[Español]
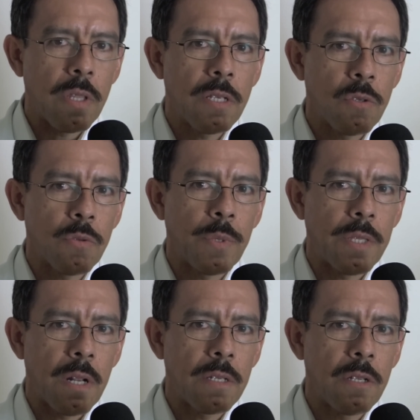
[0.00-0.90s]
de este
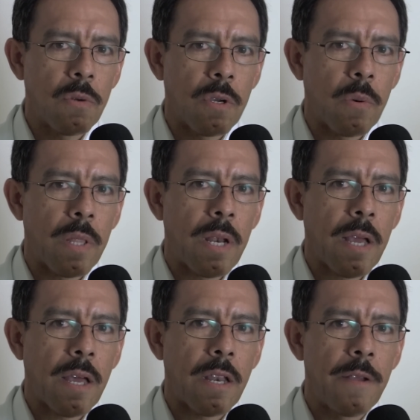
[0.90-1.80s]
hospital Silo de
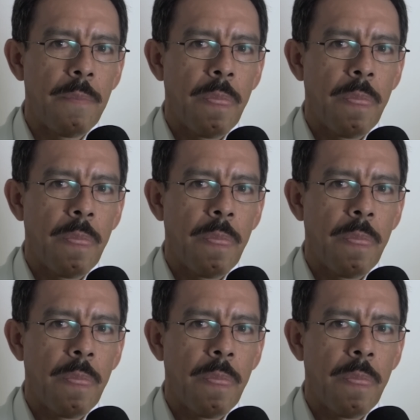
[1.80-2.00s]
Guadalajara,